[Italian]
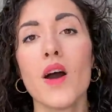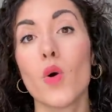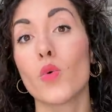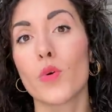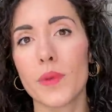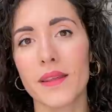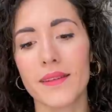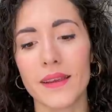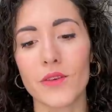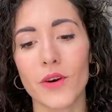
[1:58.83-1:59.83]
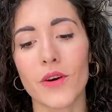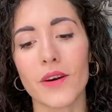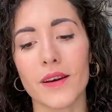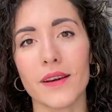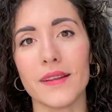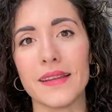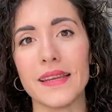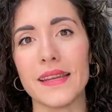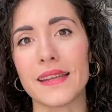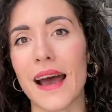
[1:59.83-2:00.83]
un obiettivo eh,
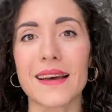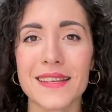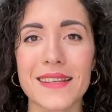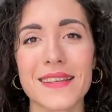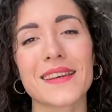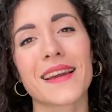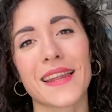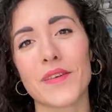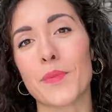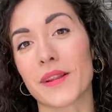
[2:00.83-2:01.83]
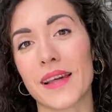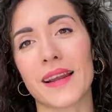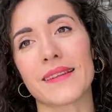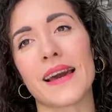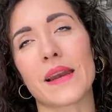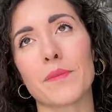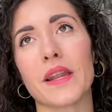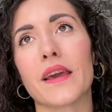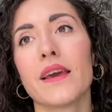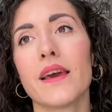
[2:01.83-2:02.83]
di tasks che devo portare a
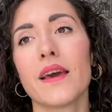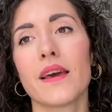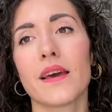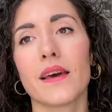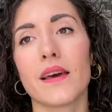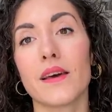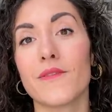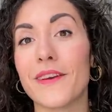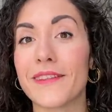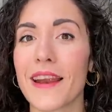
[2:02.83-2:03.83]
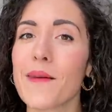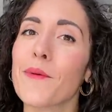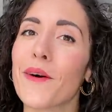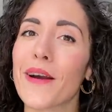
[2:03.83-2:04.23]
termine eh, vedremo